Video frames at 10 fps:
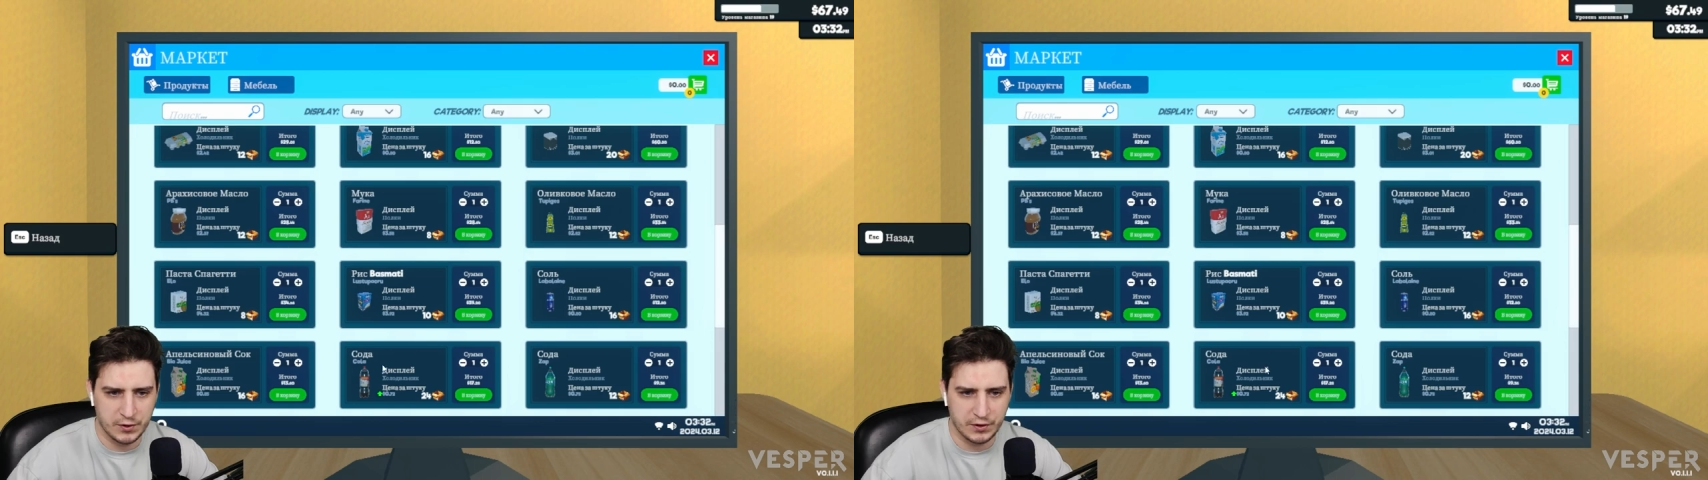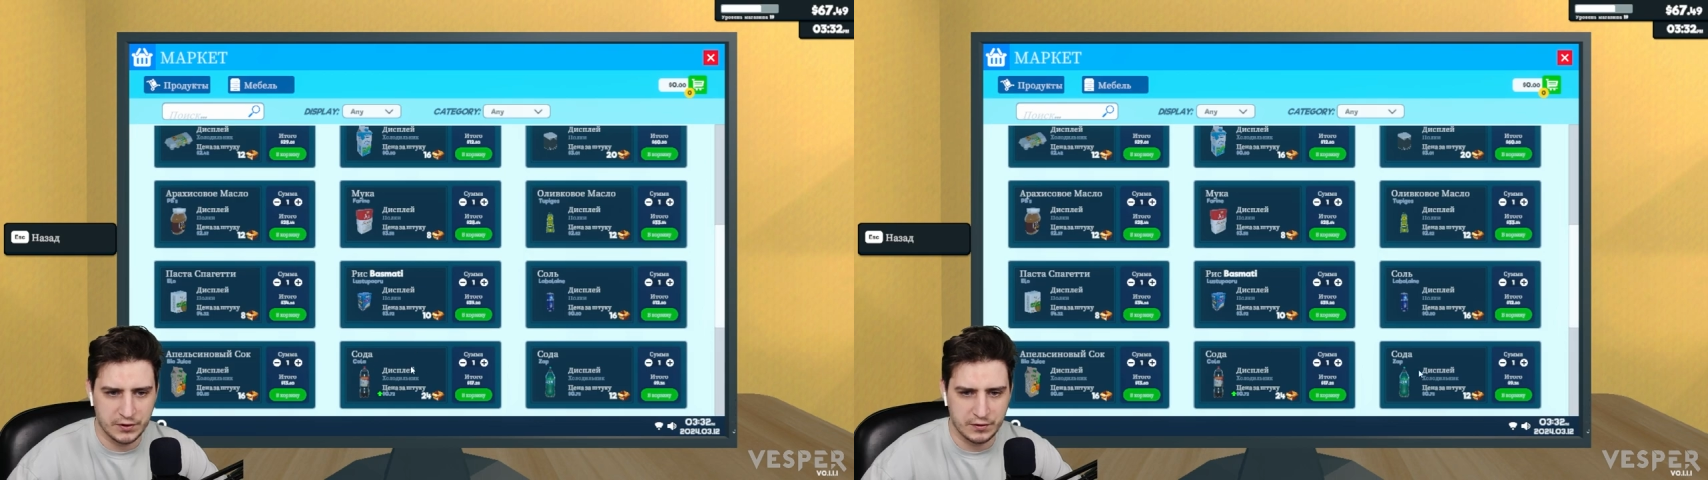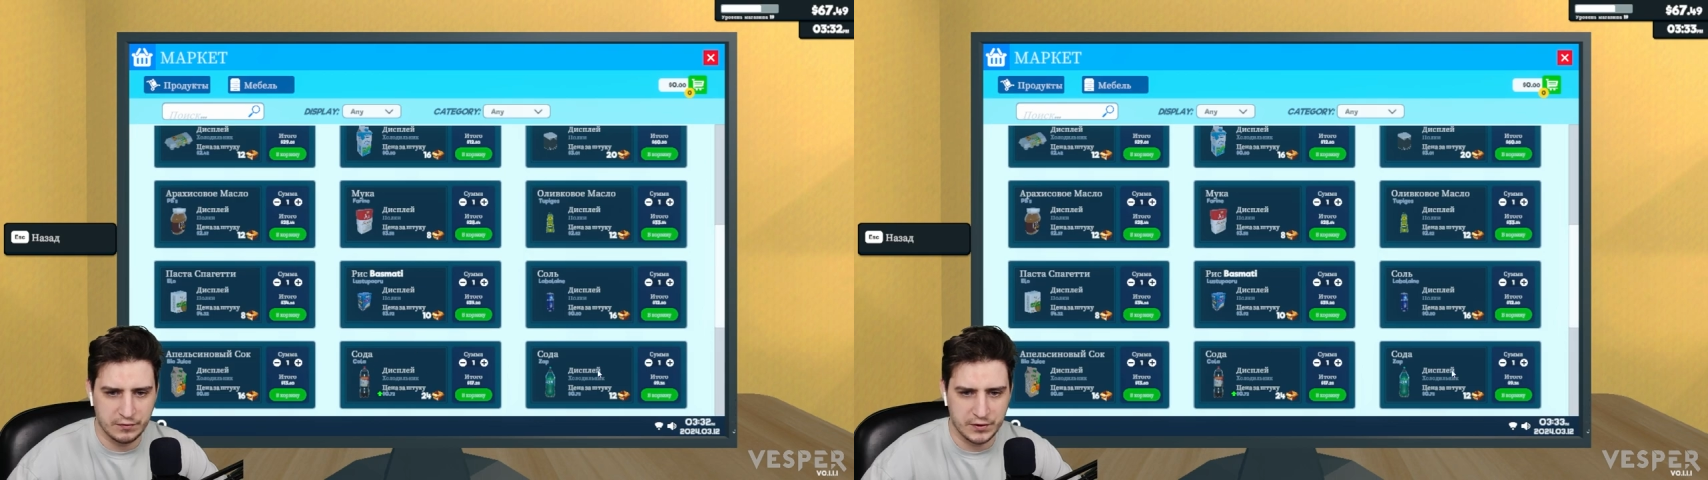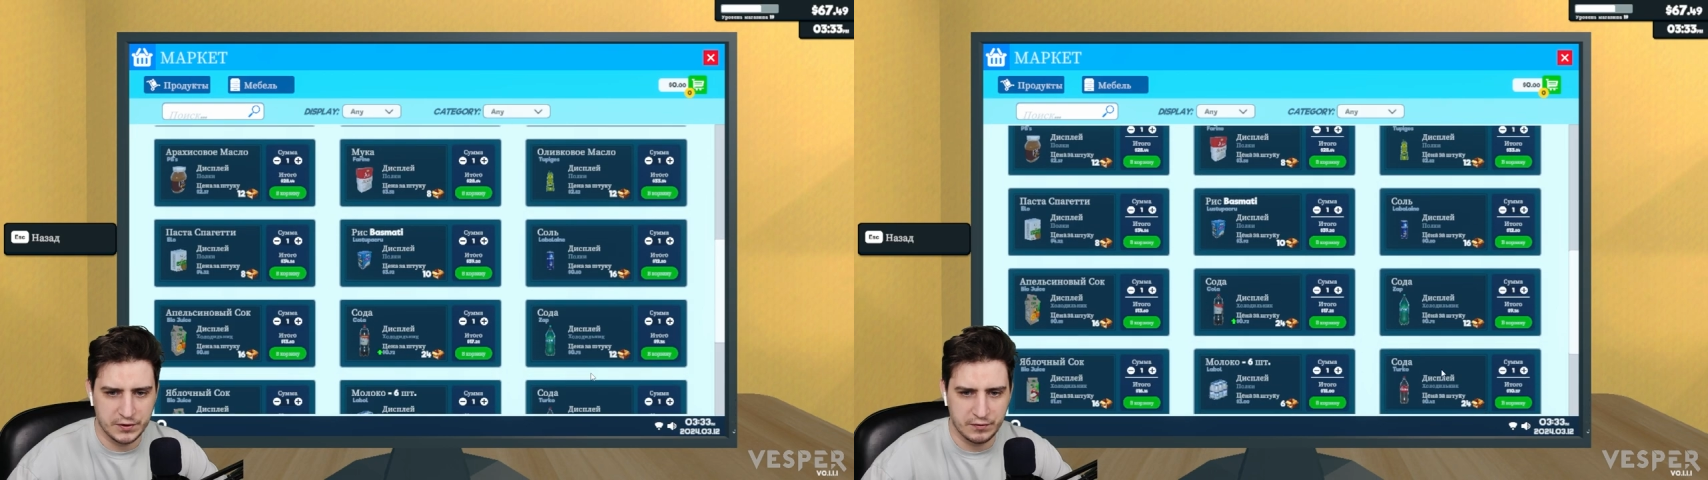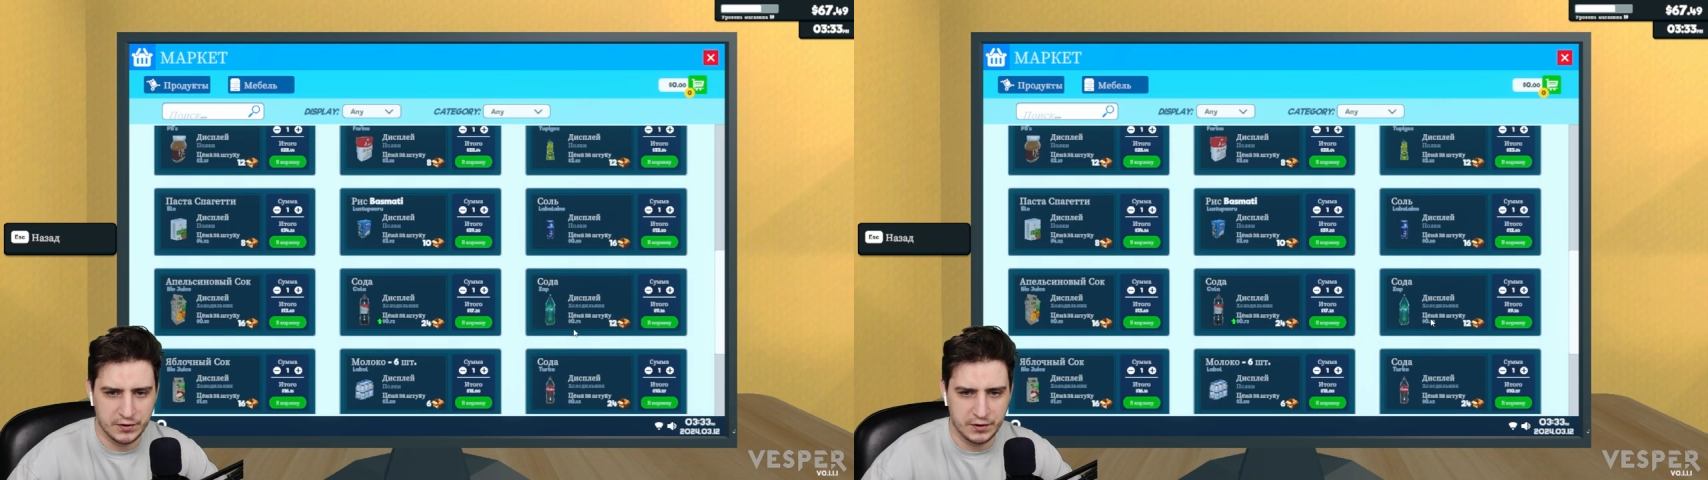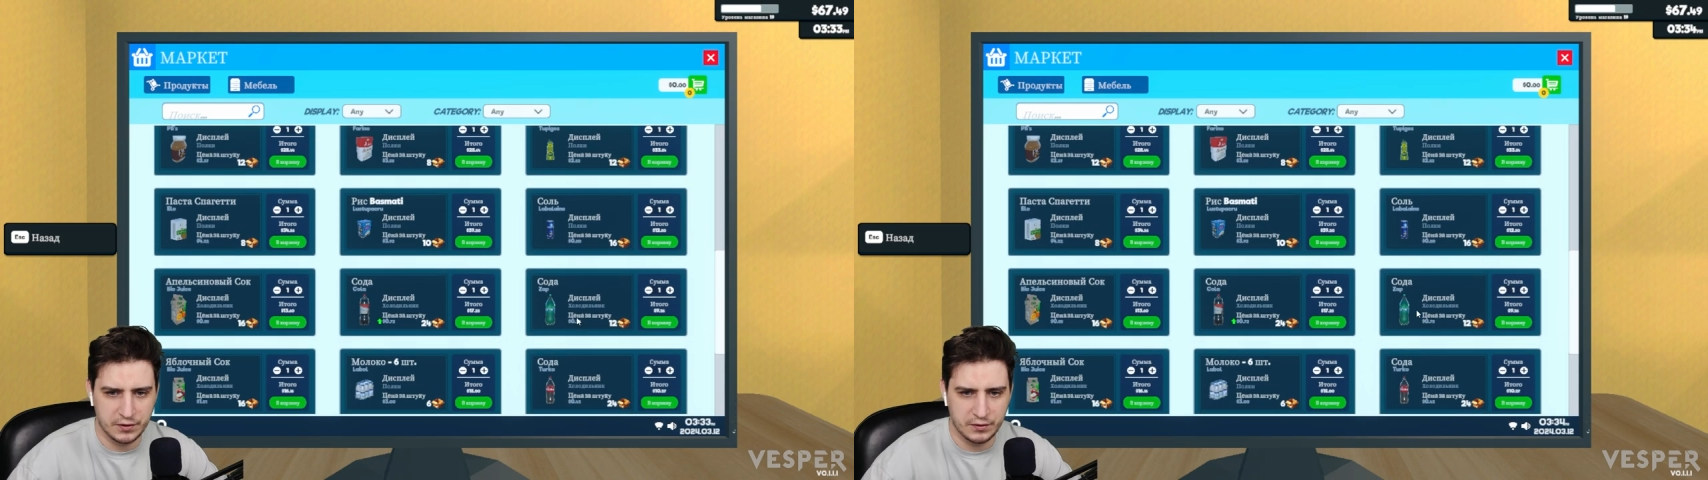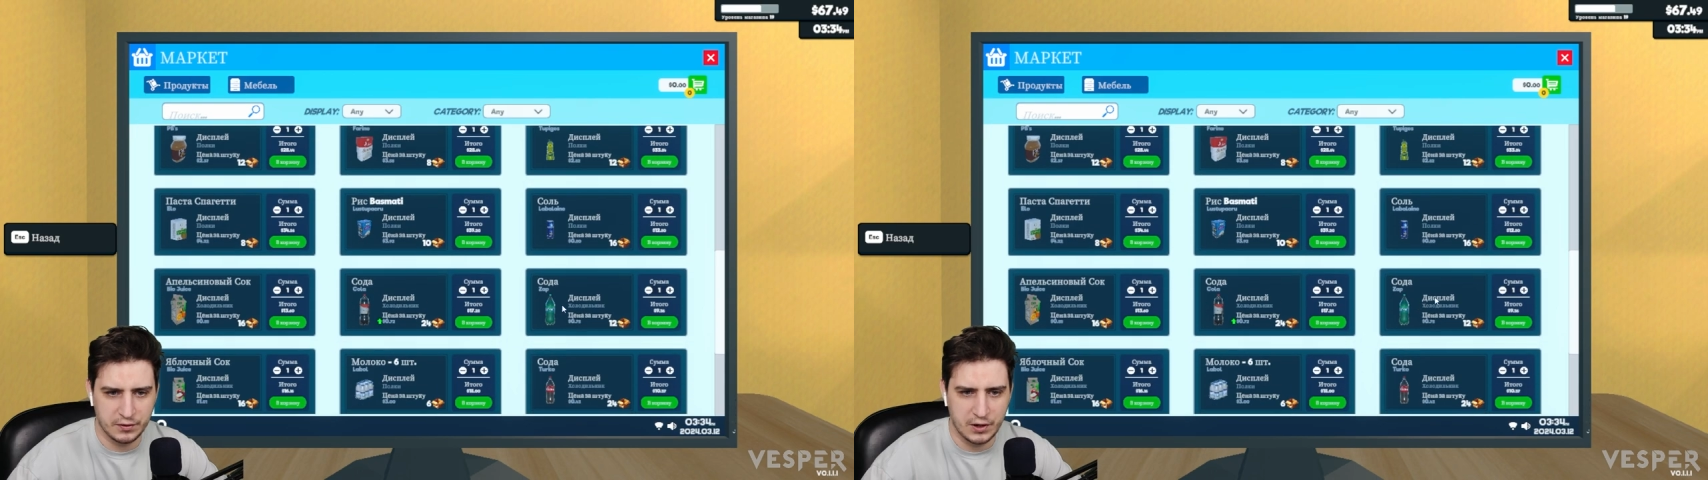19, 20, 21.